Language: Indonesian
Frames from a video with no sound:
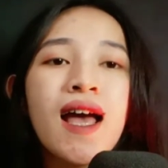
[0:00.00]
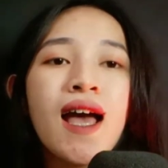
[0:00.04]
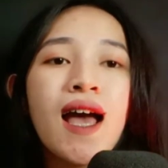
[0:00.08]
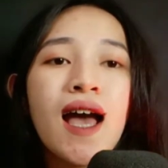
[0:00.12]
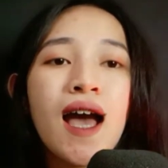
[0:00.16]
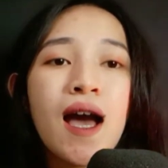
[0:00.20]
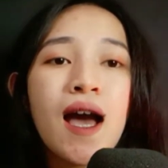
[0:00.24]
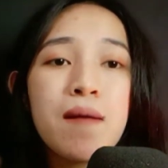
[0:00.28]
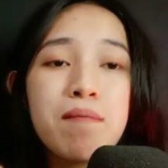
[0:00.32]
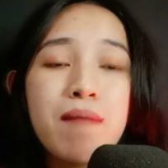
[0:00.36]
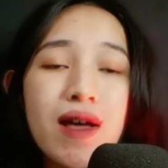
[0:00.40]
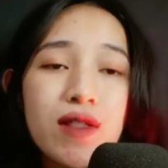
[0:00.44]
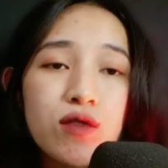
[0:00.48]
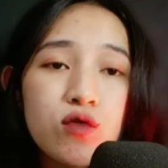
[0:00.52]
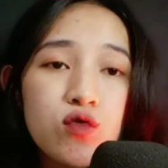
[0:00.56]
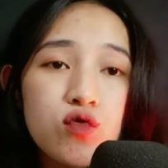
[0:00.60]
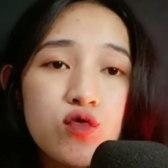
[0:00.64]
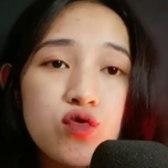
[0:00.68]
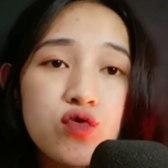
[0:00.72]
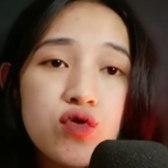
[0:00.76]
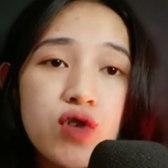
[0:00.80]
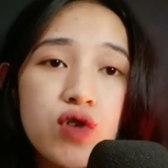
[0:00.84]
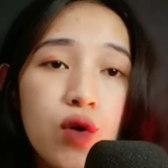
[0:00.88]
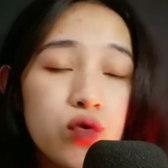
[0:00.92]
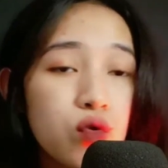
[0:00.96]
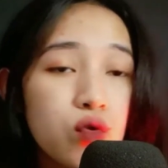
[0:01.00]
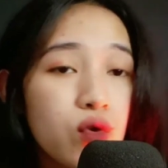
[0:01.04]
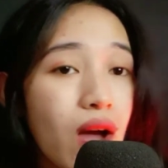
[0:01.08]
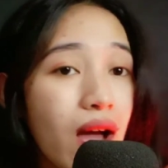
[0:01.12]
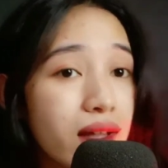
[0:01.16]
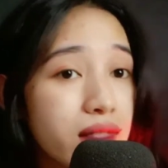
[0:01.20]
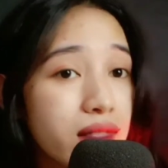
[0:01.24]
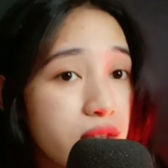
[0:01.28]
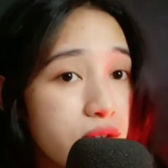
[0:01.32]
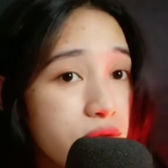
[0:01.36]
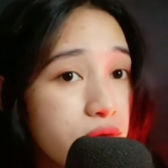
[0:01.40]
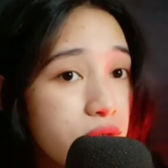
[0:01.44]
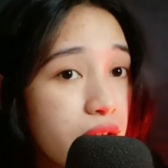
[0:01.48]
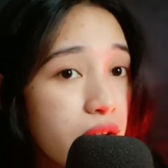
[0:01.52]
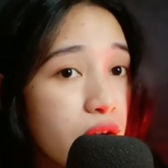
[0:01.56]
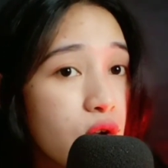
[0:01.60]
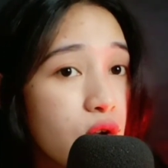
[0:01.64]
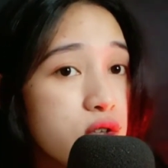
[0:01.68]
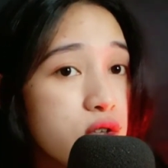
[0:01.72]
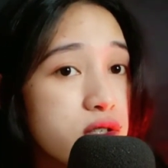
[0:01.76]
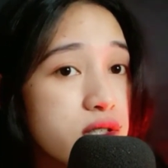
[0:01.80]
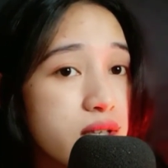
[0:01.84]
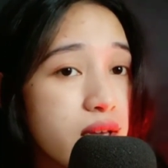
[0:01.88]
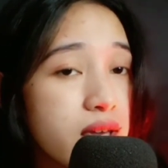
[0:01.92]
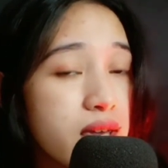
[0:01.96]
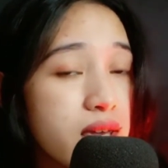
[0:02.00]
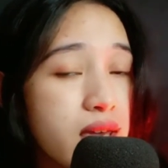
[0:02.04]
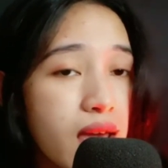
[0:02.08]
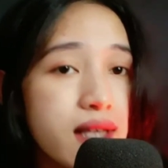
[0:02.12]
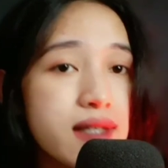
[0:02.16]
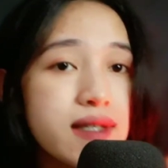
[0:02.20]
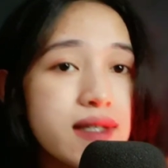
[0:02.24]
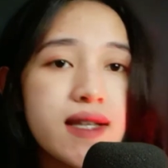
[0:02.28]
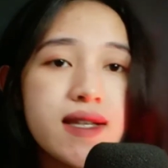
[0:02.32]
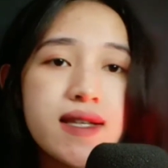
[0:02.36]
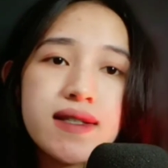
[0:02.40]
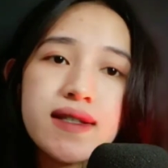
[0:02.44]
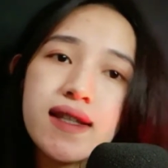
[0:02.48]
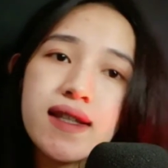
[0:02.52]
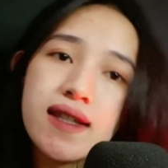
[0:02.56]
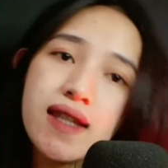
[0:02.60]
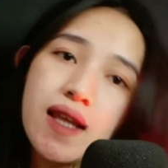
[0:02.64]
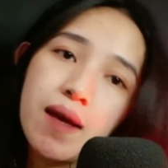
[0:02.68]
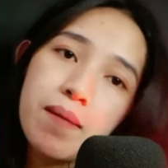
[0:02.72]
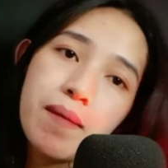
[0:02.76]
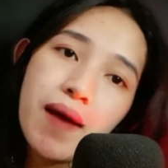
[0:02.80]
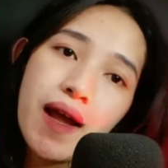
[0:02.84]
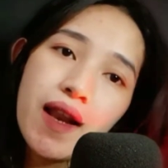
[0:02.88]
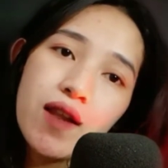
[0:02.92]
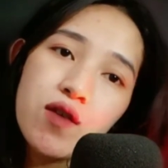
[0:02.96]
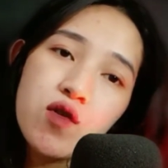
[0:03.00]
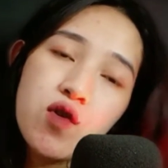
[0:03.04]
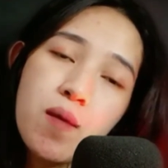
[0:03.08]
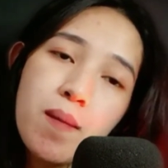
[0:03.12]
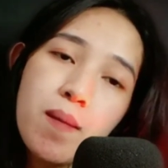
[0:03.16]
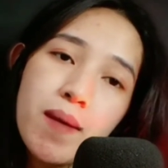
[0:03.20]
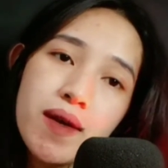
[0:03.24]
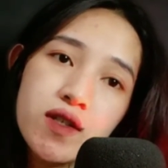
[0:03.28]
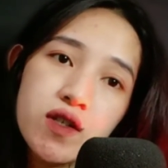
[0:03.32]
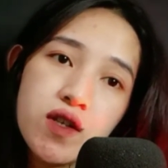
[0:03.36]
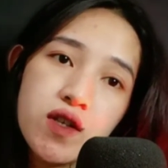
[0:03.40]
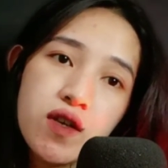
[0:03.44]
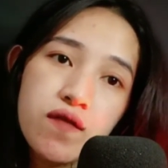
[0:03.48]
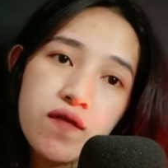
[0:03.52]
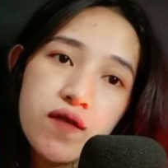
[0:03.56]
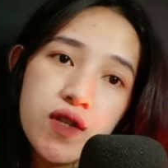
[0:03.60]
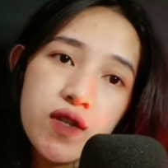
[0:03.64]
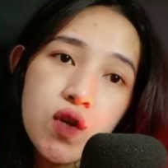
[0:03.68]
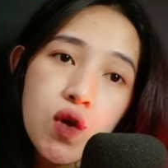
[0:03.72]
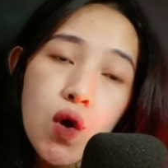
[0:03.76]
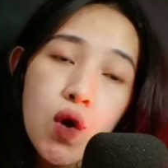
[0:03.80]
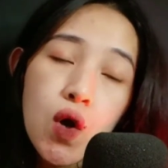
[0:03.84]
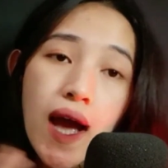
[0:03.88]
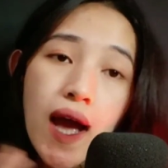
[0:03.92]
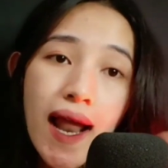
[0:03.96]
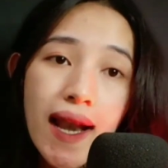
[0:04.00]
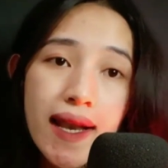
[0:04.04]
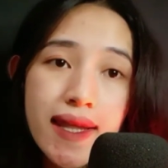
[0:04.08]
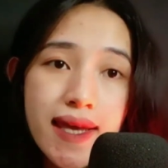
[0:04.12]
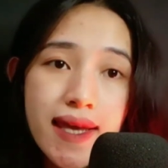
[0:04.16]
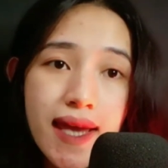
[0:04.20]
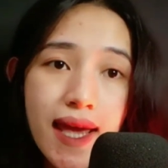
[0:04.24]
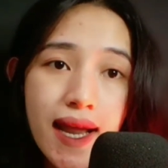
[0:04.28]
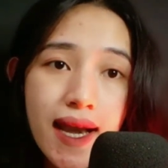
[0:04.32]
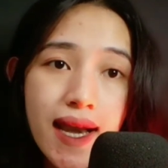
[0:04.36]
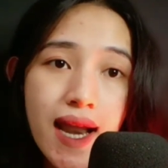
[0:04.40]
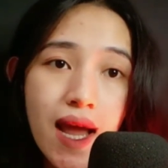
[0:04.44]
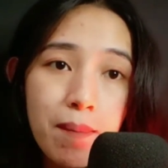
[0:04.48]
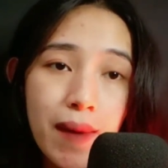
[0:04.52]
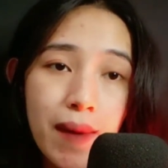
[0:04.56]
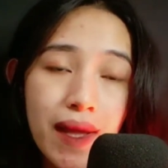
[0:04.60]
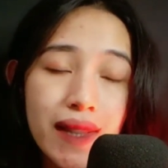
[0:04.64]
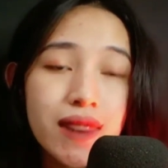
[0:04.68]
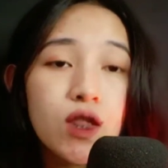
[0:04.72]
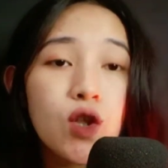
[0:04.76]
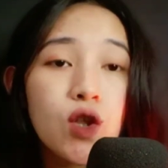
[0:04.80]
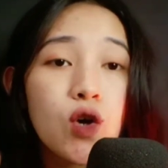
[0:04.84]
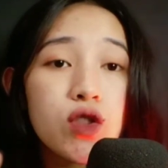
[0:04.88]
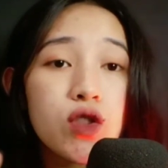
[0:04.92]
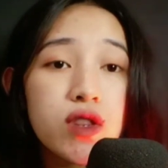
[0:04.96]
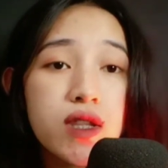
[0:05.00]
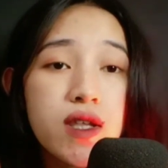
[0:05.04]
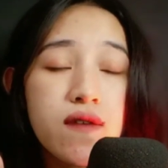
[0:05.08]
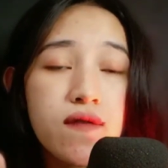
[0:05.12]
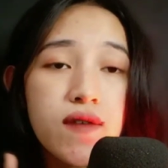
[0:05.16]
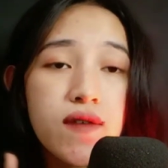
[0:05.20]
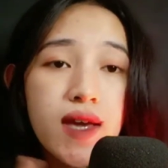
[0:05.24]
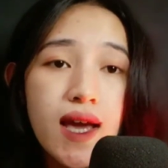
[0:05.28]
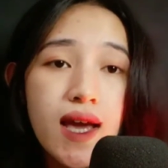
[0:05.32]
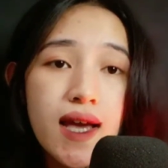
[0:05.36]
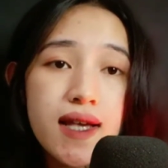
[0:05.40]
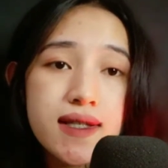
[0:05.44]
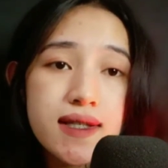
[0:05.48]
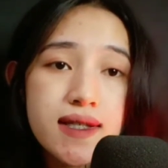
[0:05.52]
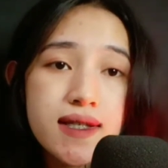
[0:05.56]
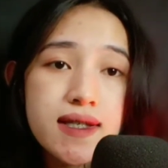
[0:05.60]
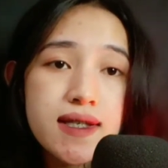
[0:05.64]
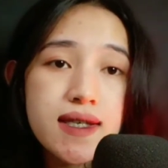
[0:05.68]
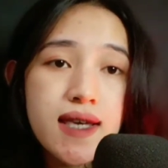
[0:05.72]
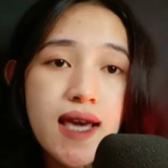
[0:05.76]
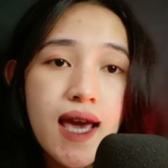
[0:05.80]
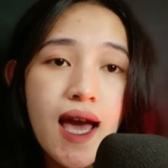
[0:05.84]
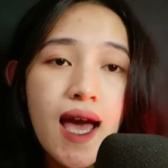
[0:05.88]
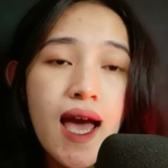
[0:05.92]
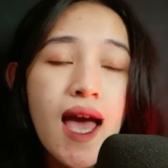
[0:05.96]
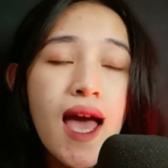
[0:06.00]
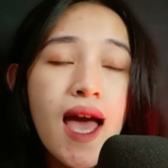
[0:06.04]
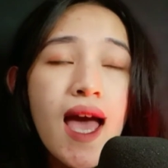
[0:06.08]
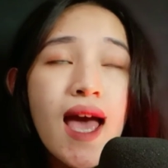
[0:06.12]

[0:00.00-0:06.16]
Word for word: Bantu juga untuk aktifkan loncengnya, jadi setiap kali gue masukin video, kalian dapat notifikasinya.